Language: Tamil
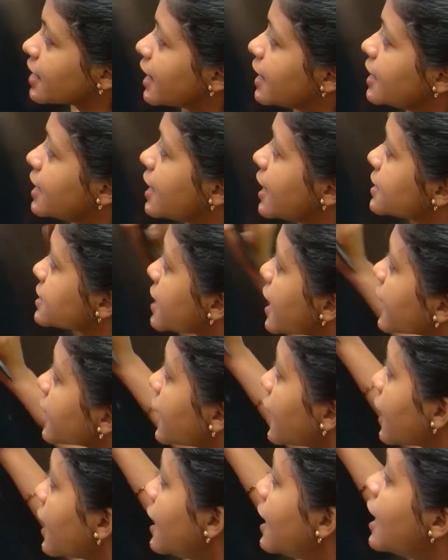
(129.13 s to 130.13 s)
ரெய்னி ரேஸ்
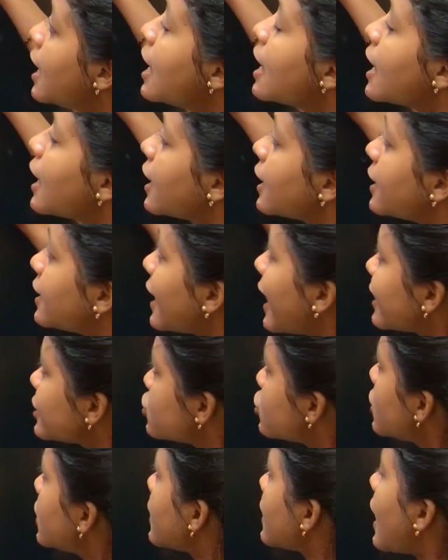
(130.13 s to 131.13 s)
கேட்குறாங்க
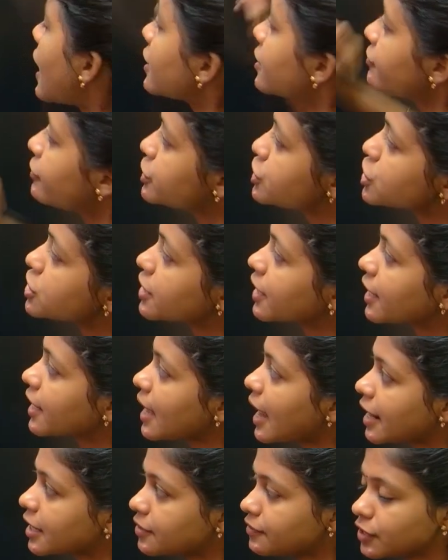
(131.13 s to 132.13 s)
நேச்சுரல் அண்ட் ஆர்டிஃபிஷியல்
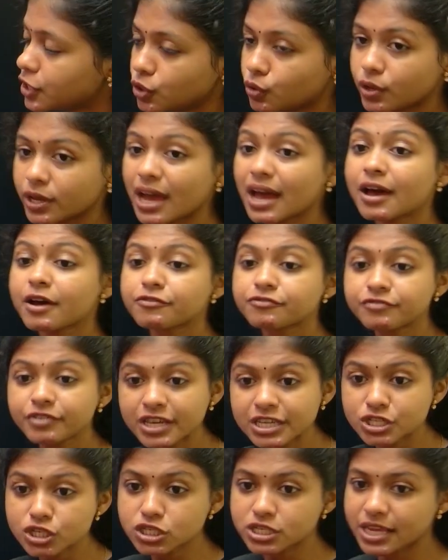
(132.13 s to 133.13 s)
ரேடியோ ஆக்டிவிட்டியுடைய
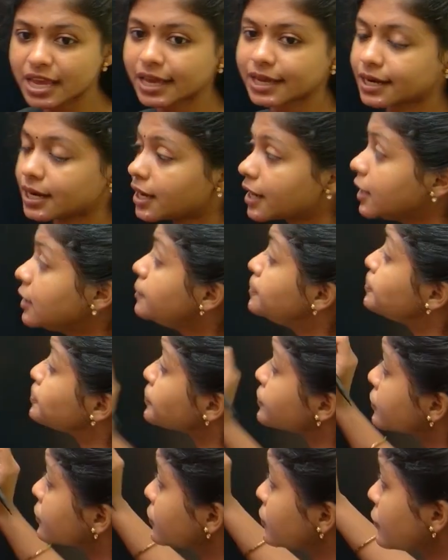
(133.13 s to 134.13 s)
ஃபீச்சர்ஸ் கேட்குறாங்க
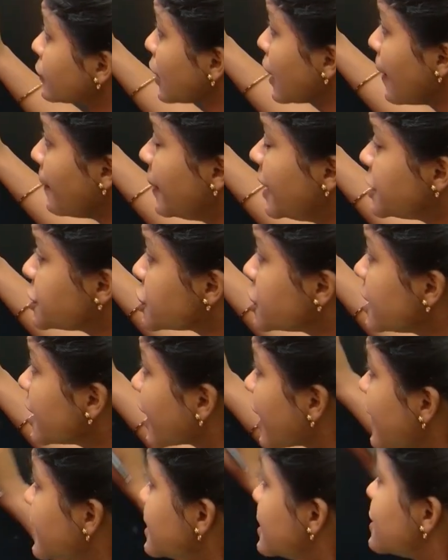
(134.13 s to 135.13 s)
மென்ஷன் த
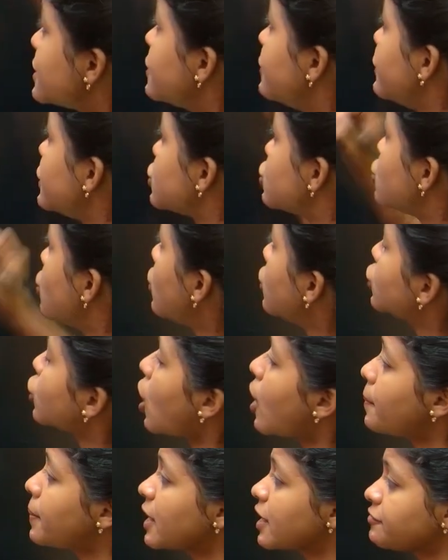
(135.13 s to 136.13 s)
கேசஸ் இன் விச் நோ
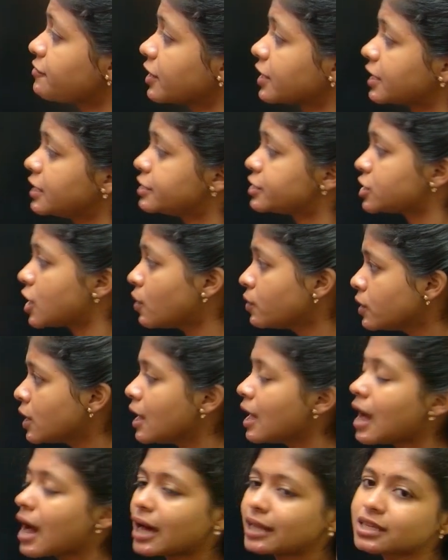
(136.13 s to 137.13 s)
டாப்ளர் எஃபெக்ட் இன் சவுண்ட்
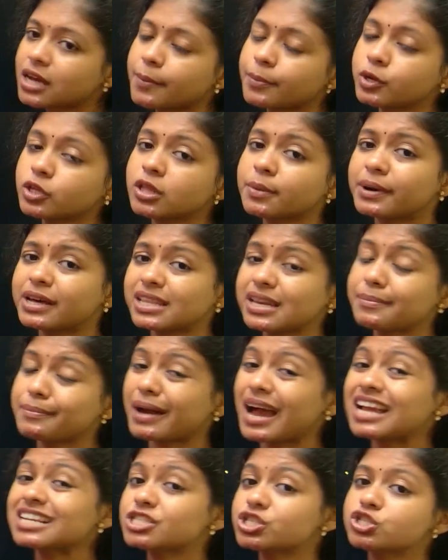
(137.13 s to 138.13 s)
அதுக்கப்புறம் இந்த மாதிரி
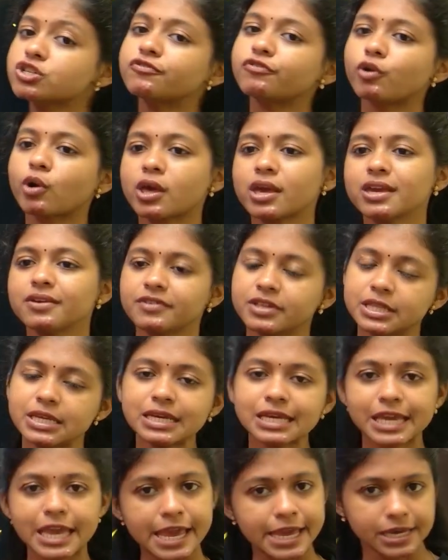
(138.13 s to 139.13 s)
மேட்ச் த ஃபாலோயிங் வந்து
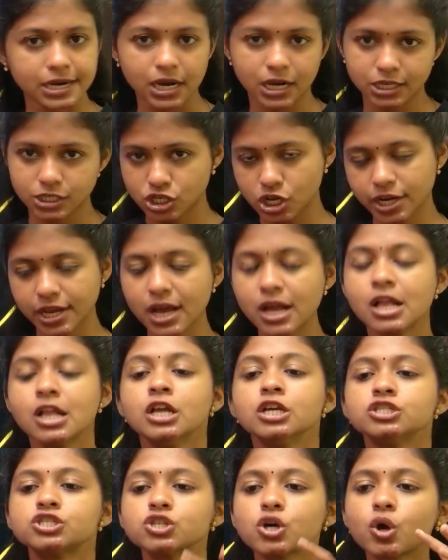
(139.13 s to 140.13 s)
கேட்குறாங்க சரியா
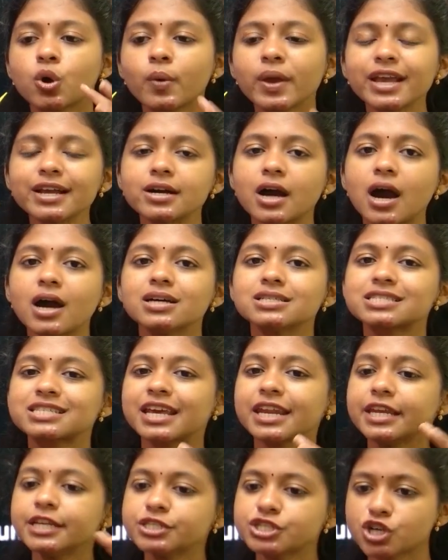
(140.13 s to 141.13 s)
ஸோ குயிக்காக
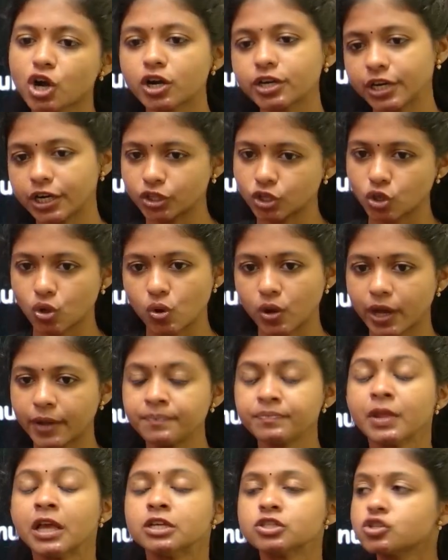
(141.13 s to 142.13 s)
ஸ்க்ரீன்ஷாட் எடுத்துக்கோங்க
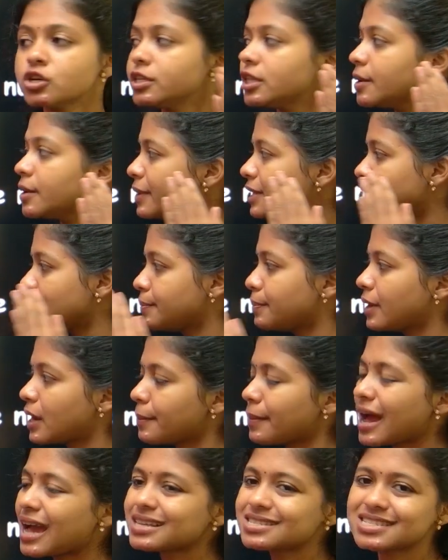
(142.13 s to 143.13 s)
ஸோ இதே மாதிரி இப்போ
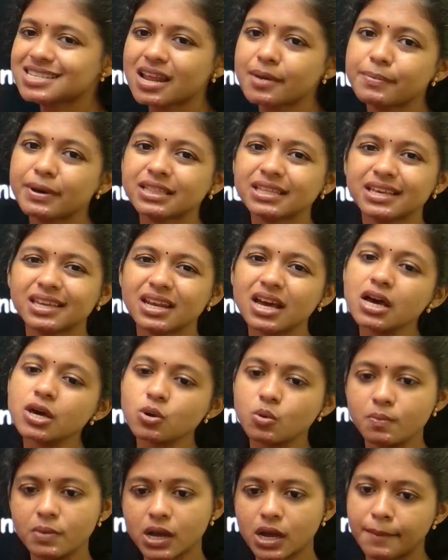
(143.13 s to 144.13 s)
நான் மேக்ஸ்லாம் பார்த்தீங்கன்னா
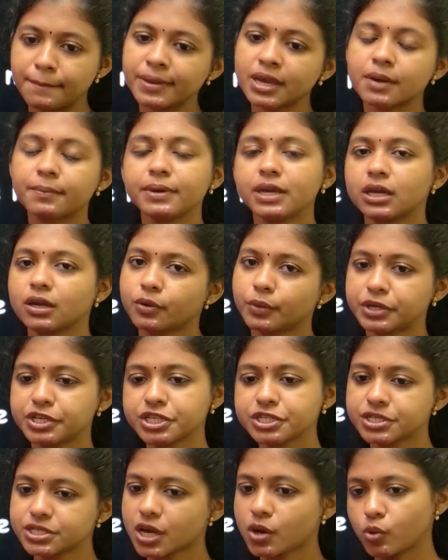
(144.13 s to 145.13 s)
ரொம்ப கம்மி கம்மி
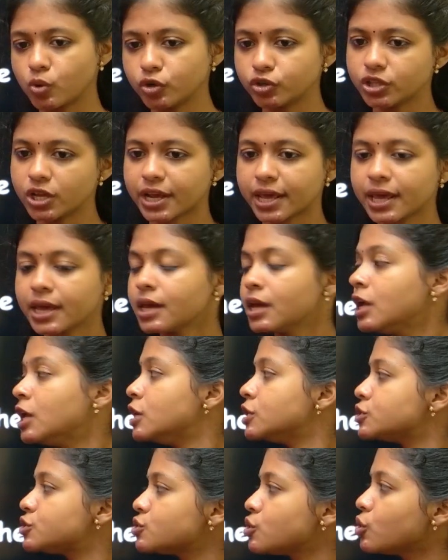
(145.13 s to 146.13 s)
கொஷின்ஸ் தான் கொடுத்துருக்கேன்
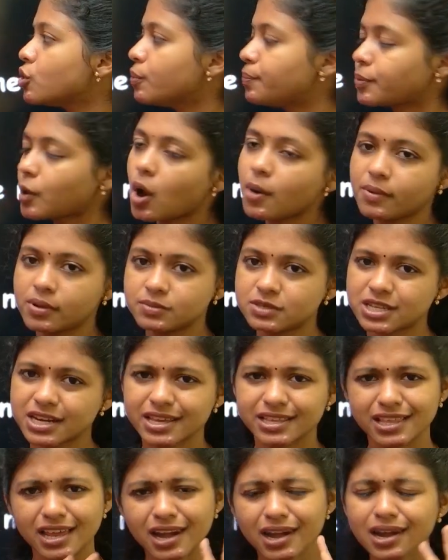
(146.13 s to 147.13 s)
ஸோ ப்ராப்ளம்ஸ்
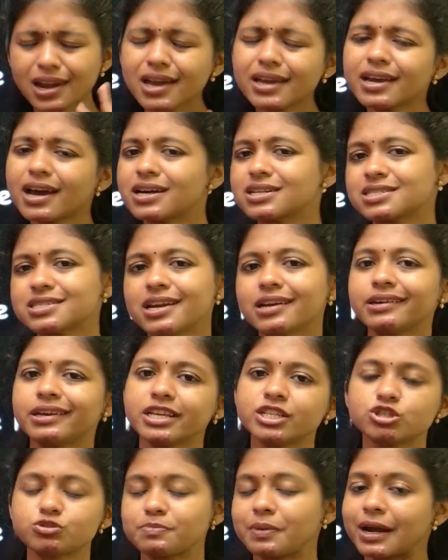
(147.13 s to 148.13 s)
இருக்குது இதெல்லாம் யார் சார்
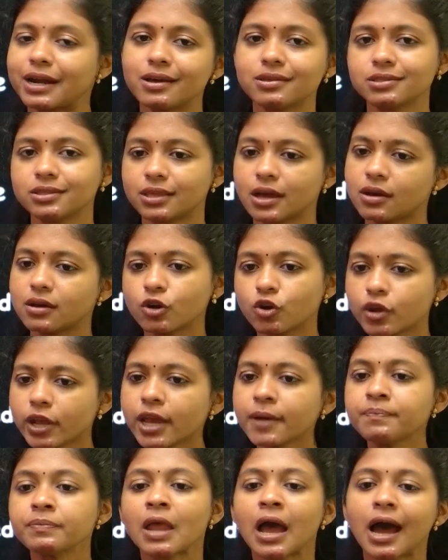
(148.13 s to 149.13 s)
டீச் பண்ணது தான் ஓகே
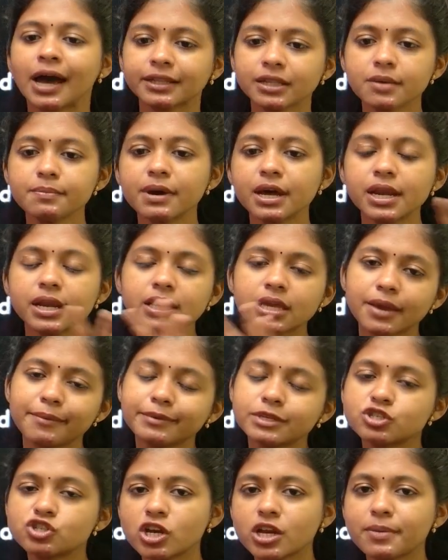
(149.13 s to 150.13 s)
அதே மாதிரி
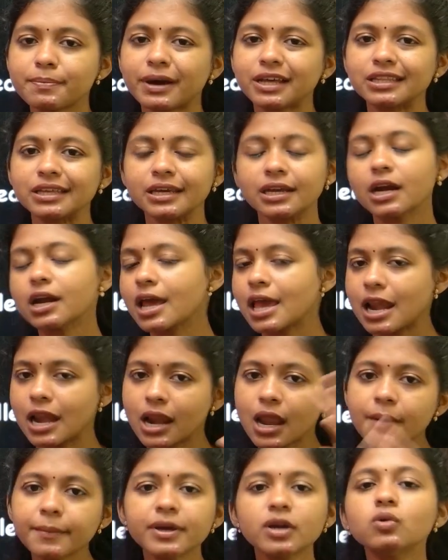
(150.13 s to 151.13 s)
கெமிஸ்ட்ரிலையும் பார்த்தீங்கன்னா நான்
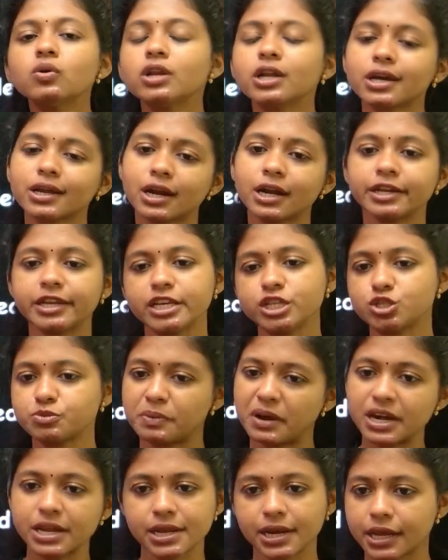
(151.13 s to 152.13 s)
எல்லாமே உங்களுக்கு நான் டீச்
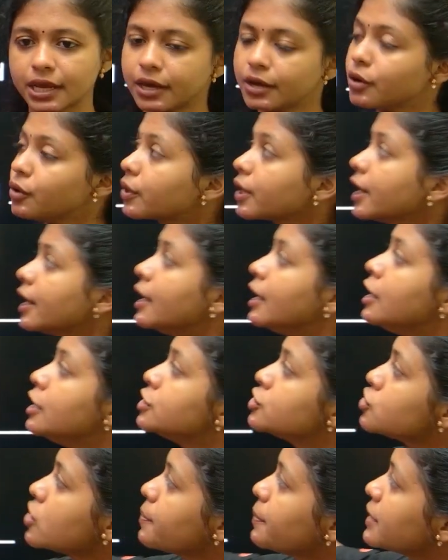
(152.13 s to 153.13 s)
பண்ணியிருக்கேன் ஓகே
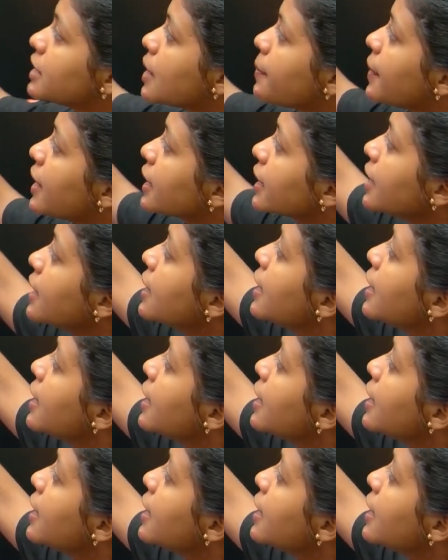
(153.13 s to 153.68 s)
ஸோ இப்போ இதில் பாருங்க